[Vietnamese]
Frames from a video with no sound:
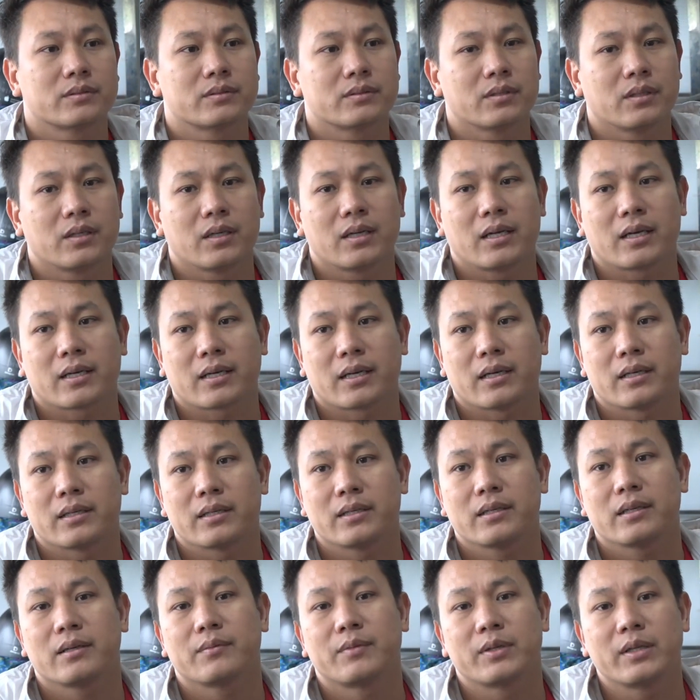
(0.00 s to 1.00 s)
đó là
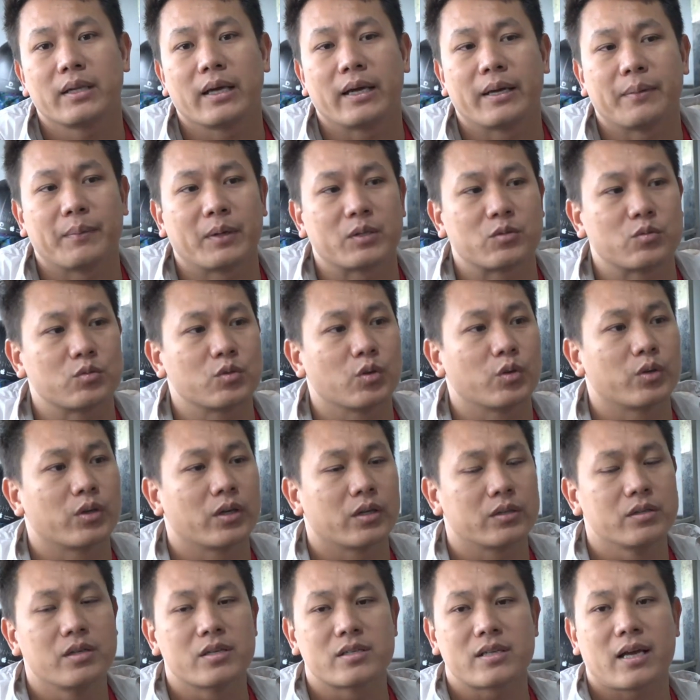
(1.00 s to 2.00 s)
cái vấn đề mà chúng
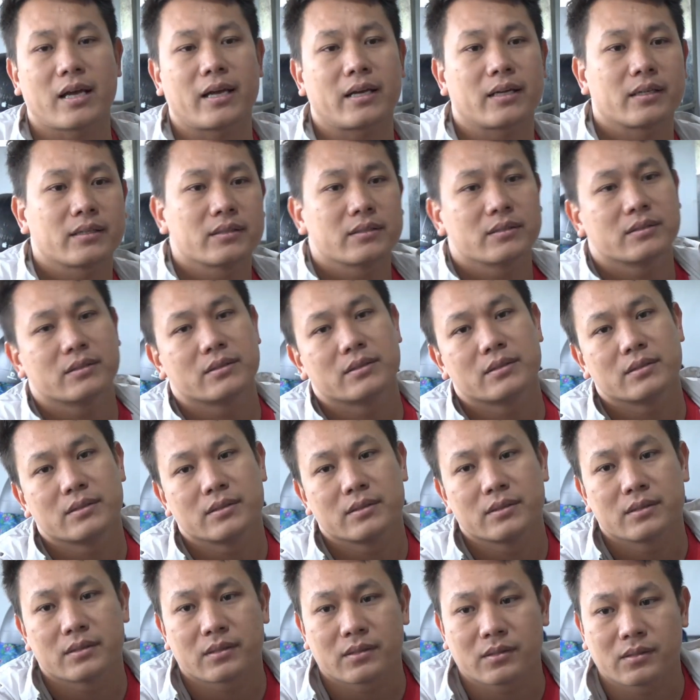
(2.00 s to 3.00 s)
tôi đưa ra
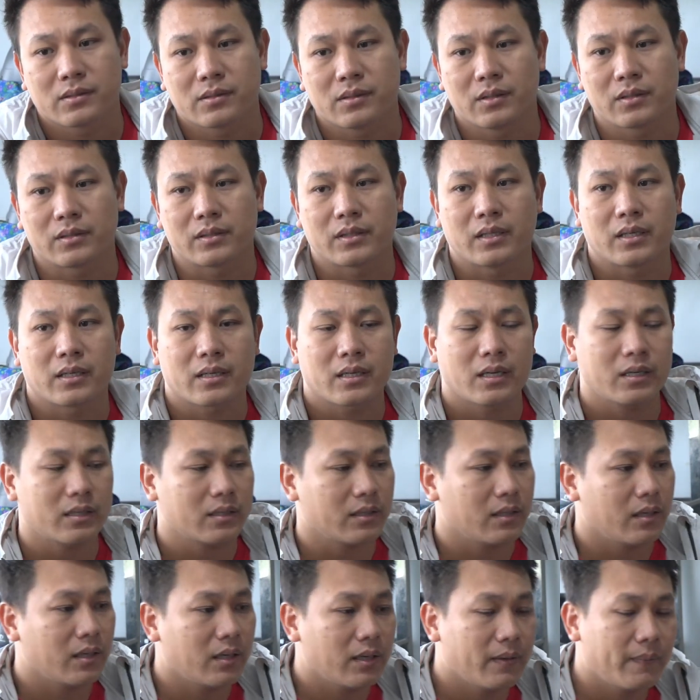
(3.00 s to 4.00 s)
còn à, các
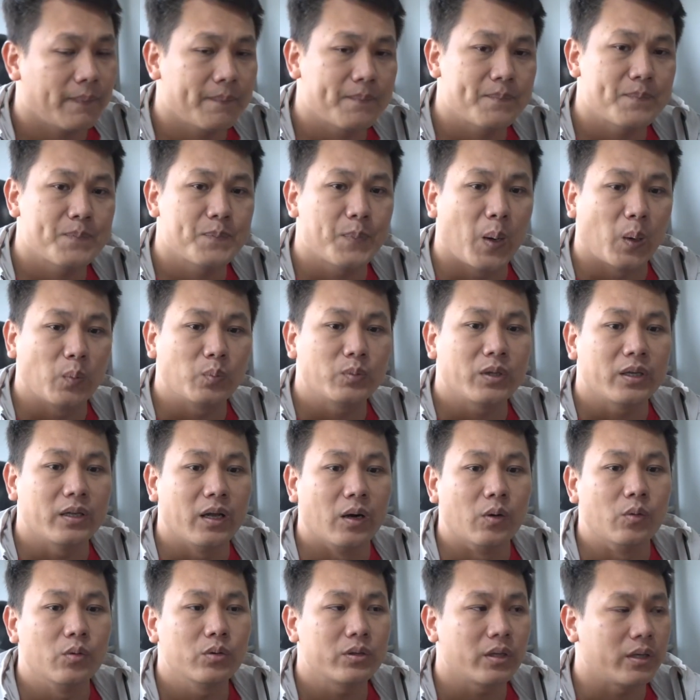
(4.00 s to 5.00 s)
à, bóng thi
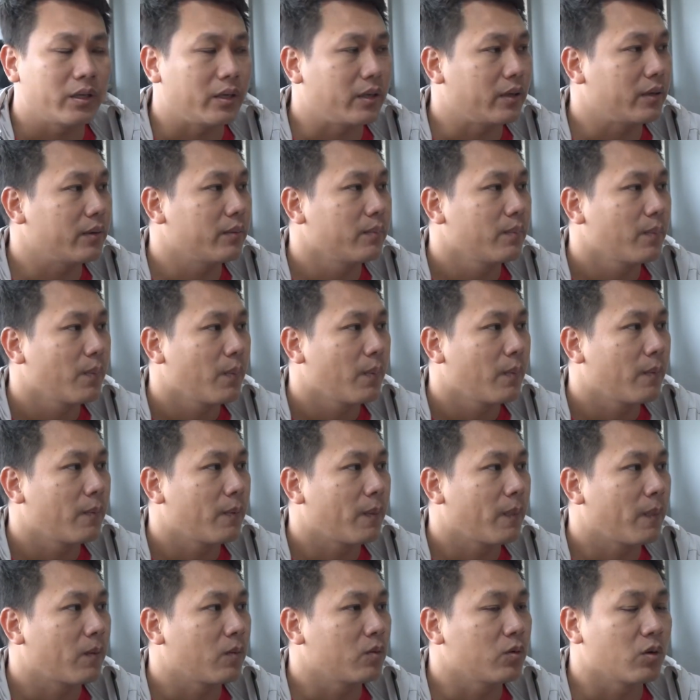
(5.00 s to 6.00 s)
đấu thì
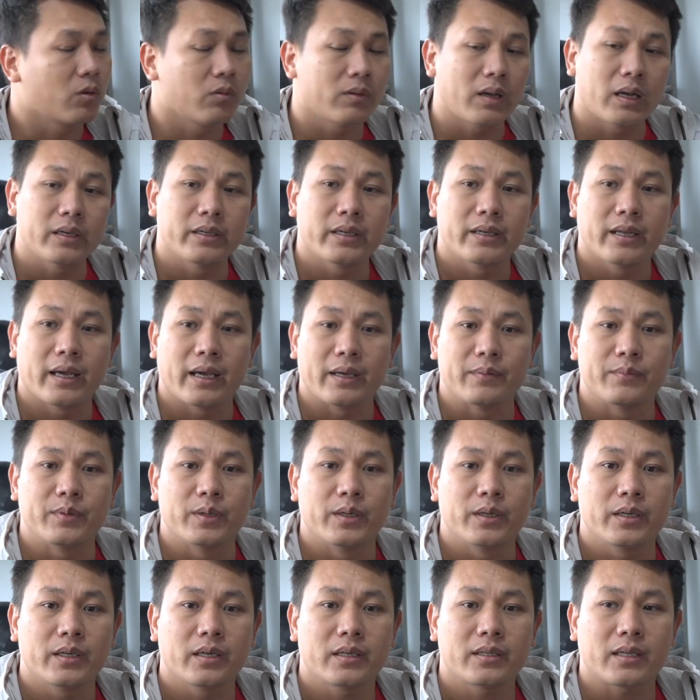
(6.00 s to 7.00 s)
chúng tôi cũng đã liên hệ
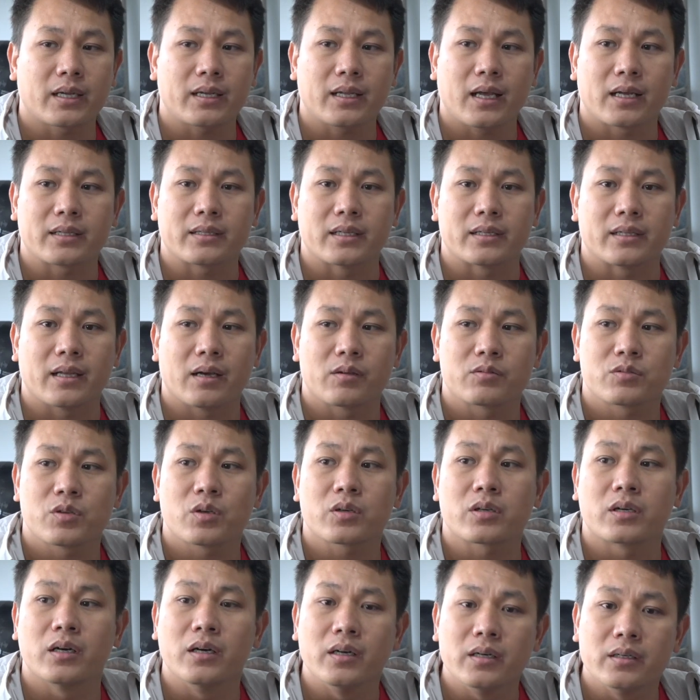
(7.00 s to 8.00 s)
với nhãn hàng thể thao
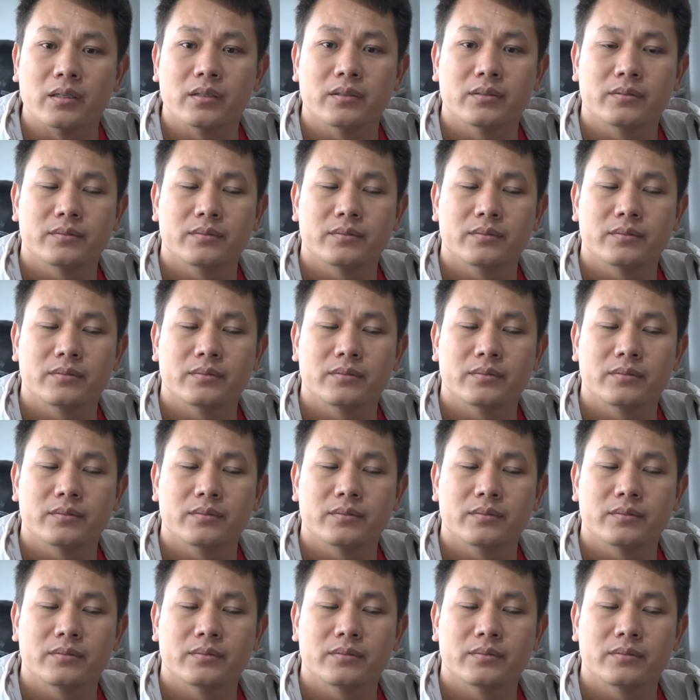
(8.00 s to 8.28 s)
Joker